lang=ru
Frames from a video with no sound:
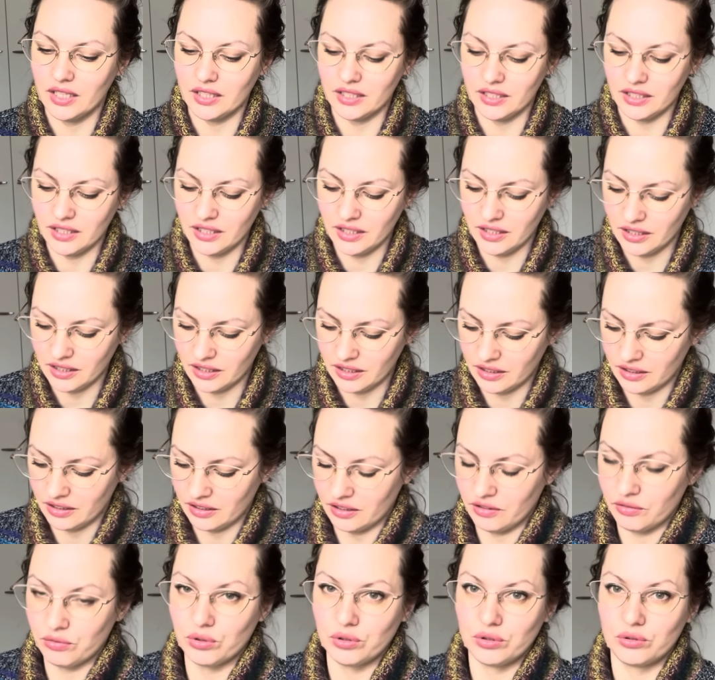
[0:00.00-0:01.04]
И,
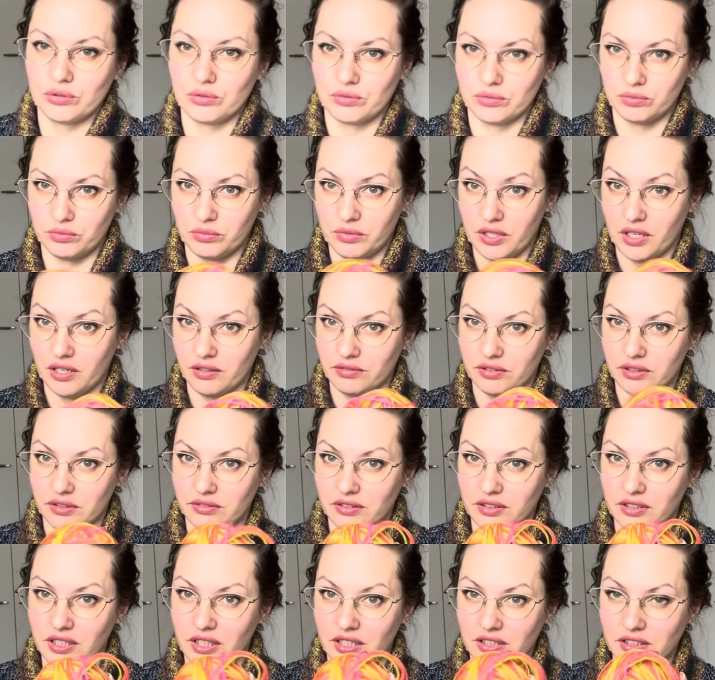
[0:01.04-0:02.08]
и вот у меня
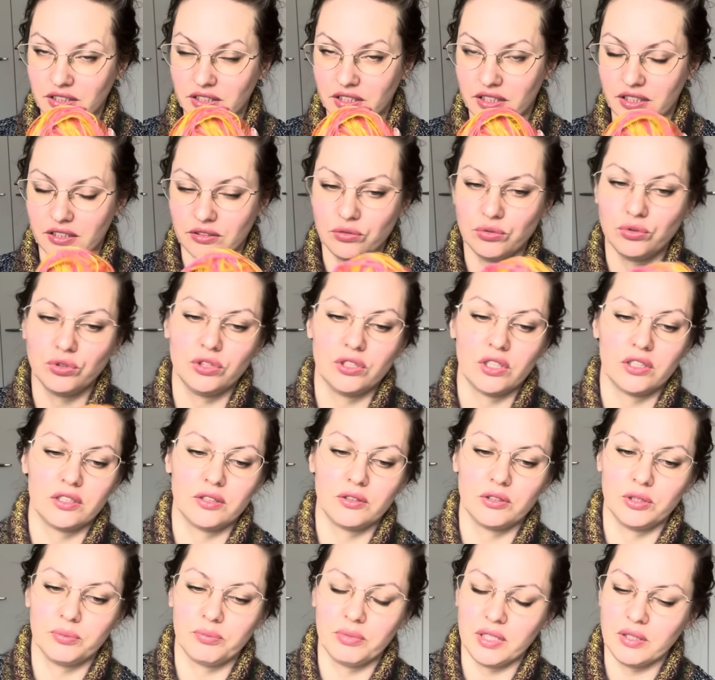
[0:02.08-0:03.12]
ворвиглазненькая, ну не
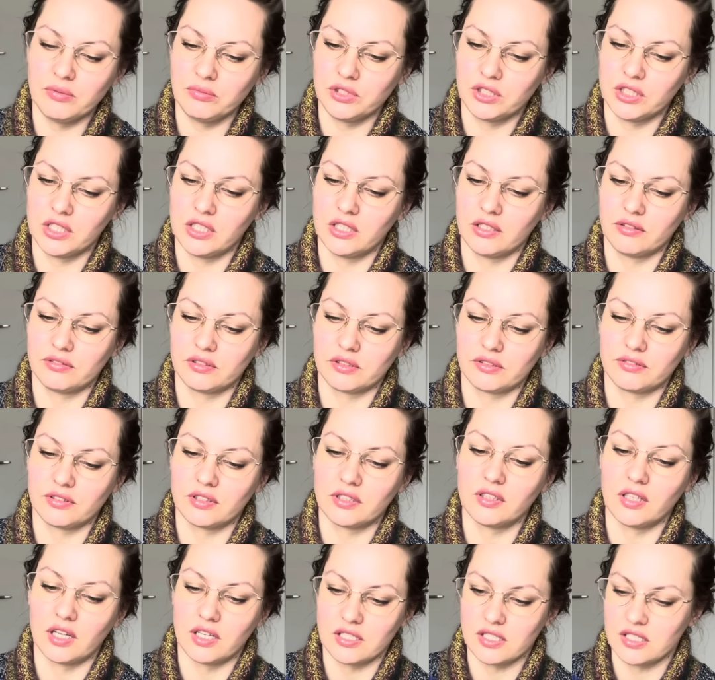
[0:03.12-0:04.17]
она не прям сильно
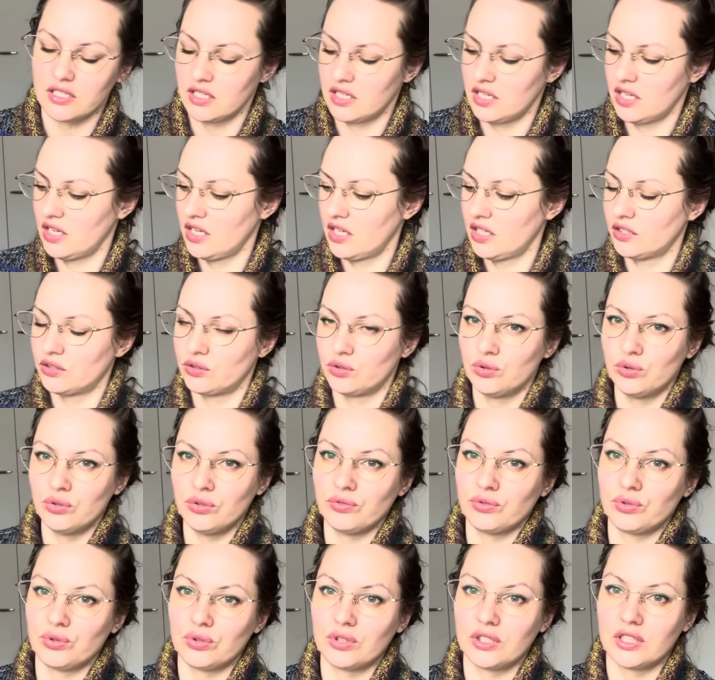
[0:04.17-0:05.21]
ворвиглаз,
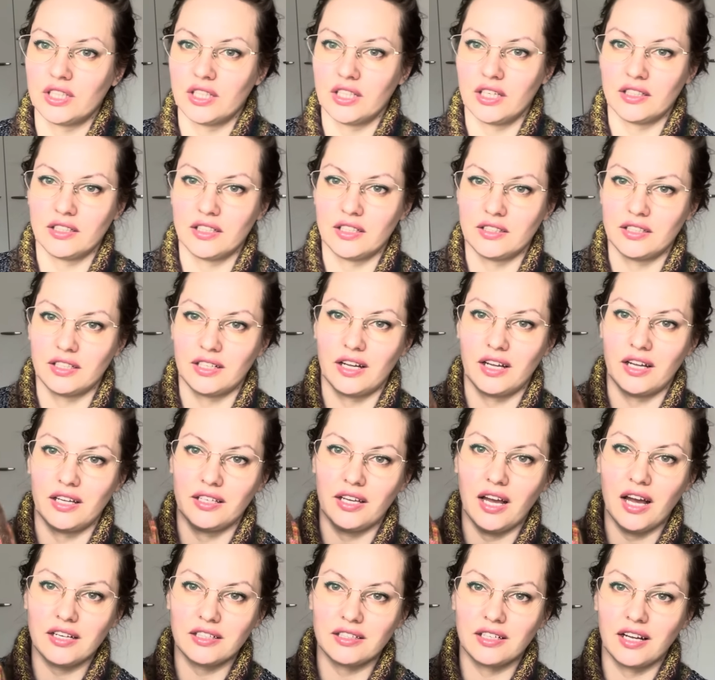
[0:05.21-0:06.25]
но все-таки она такая
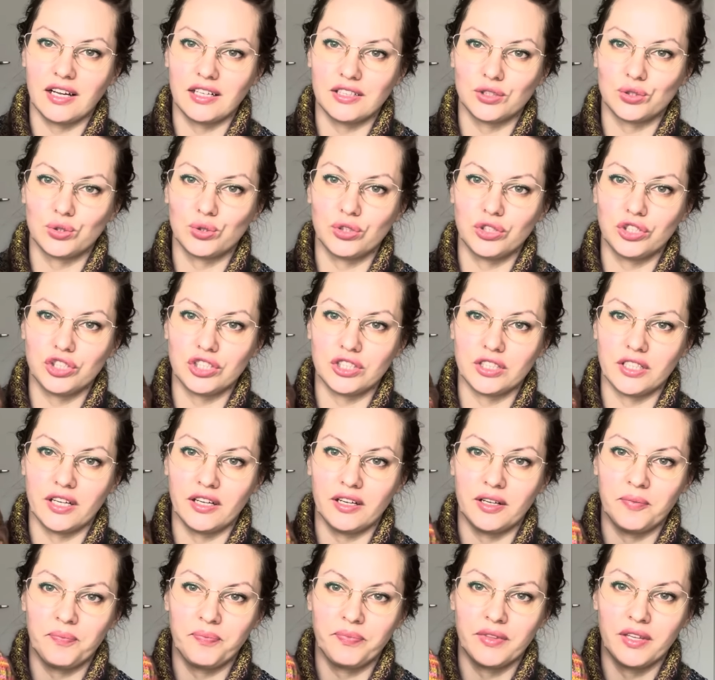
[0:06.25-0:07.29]
яркая,
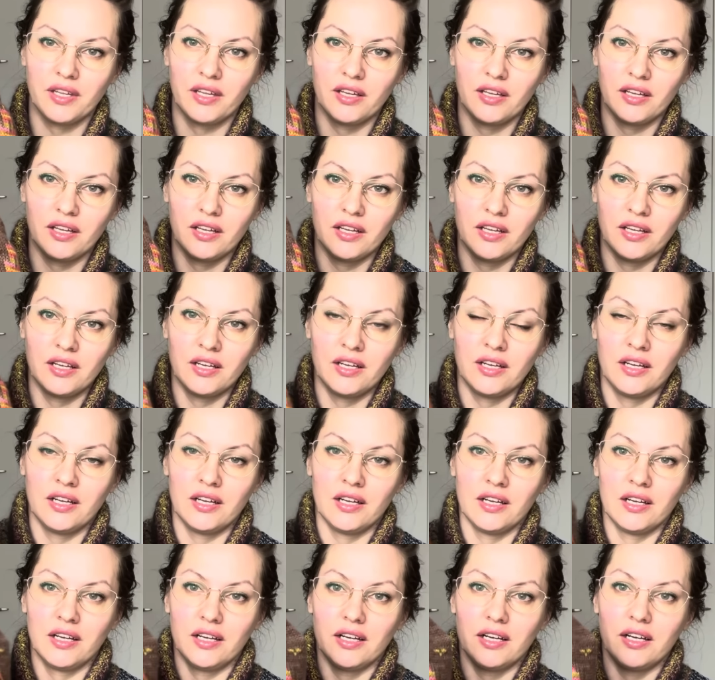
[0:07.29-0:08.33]
сочная.
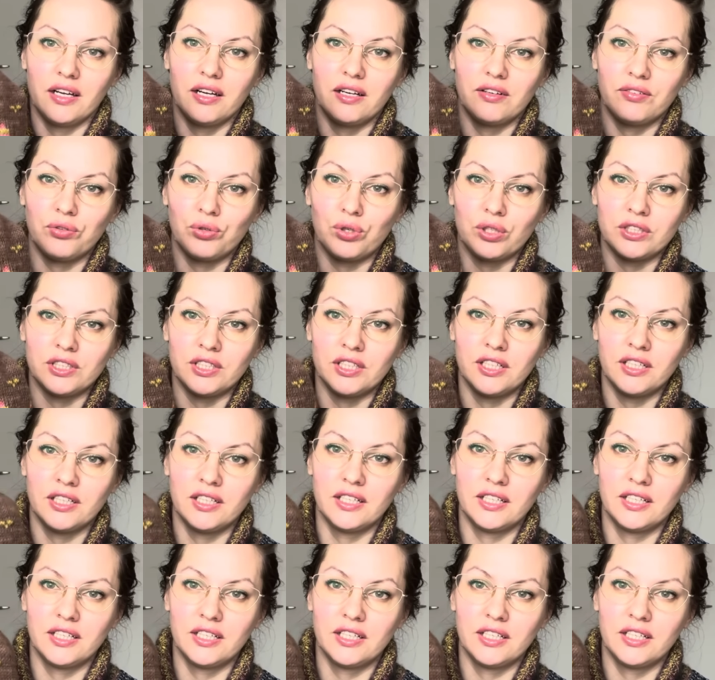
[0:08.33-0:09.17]
Вот.